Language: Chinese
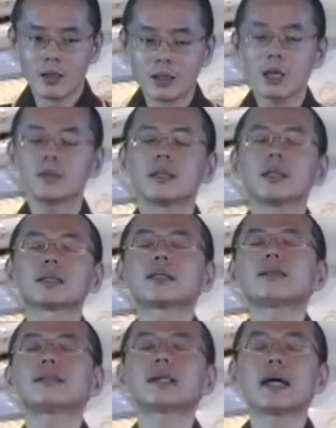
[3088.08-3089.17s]
然后呢，他
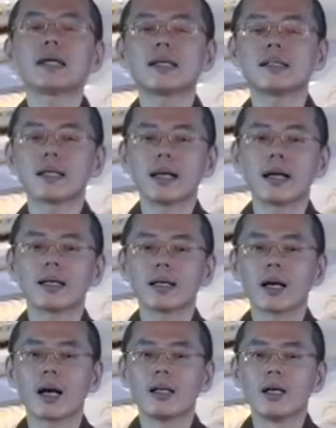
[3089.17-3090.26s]
就睁开眼睛看一
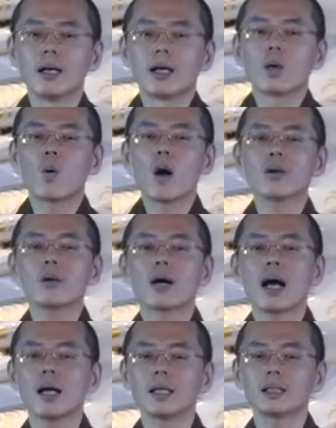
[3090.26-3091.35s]
看，光又
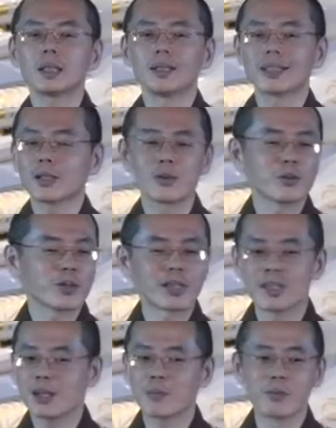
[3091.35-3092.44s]
暗暗的，他就觉得
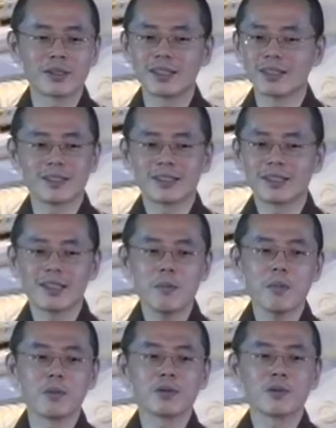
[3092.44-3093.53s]
这个不是，这根
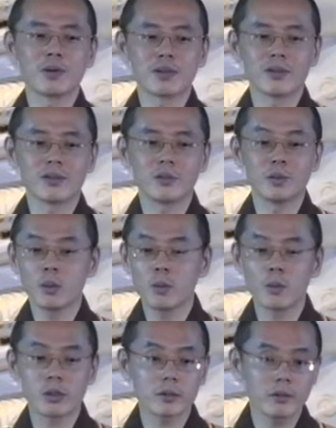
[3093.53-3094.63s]
本不是我师父，因为
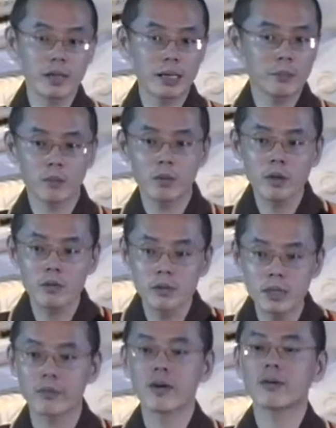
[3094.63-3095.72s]
我师父来不会用这
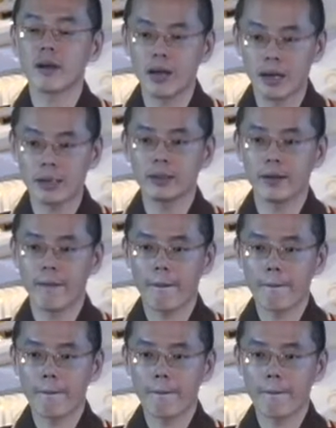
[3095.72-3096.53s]
个方法来的。